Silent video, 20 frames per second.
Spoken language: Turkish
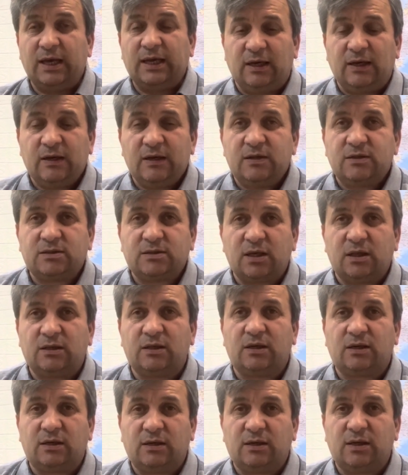
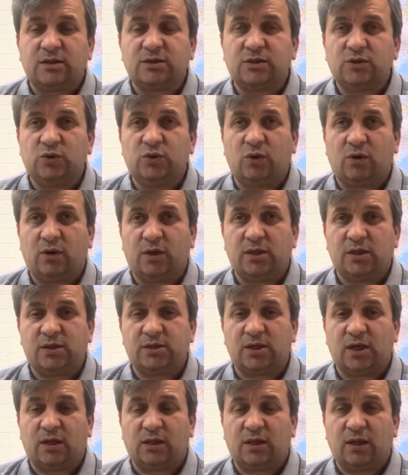insanları nasıl yok
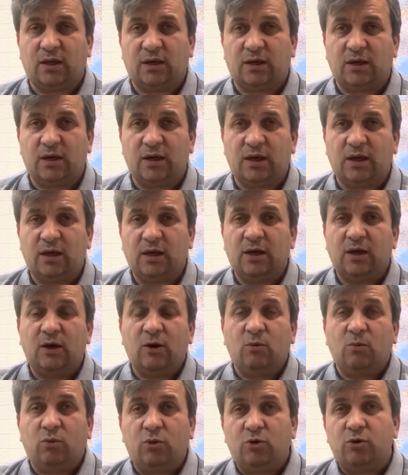edeceklerini
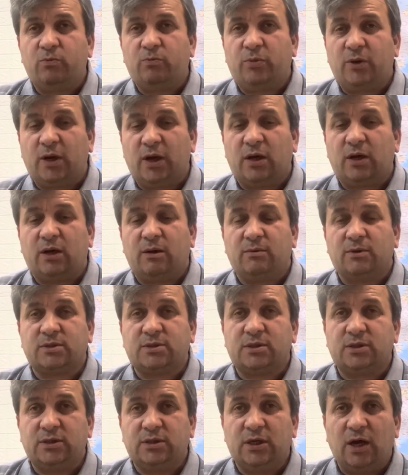bunun
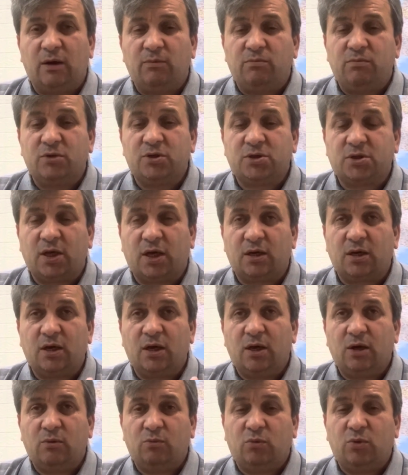planlamasını yapmışlar.
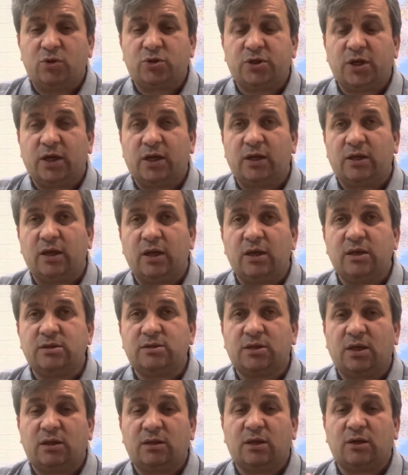Bu şekilde
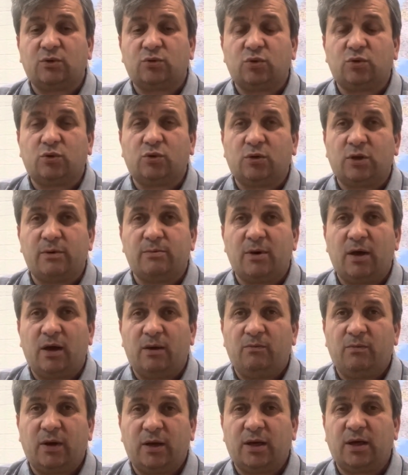insanları tutuklama
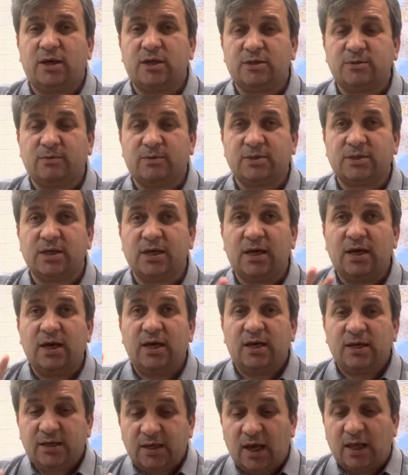mekanizması
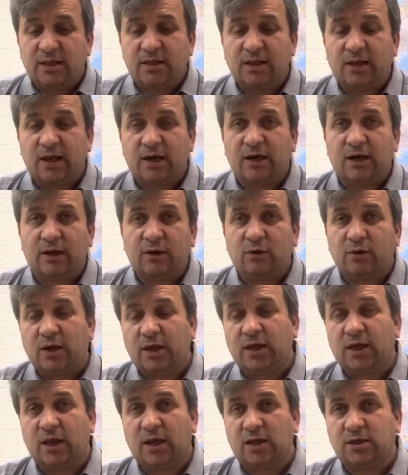kendilerine göre
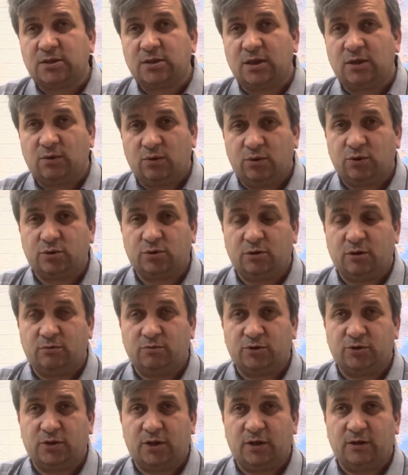gerekçe
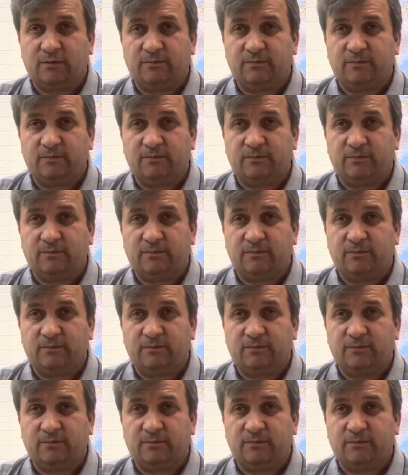oluşturmuşlar.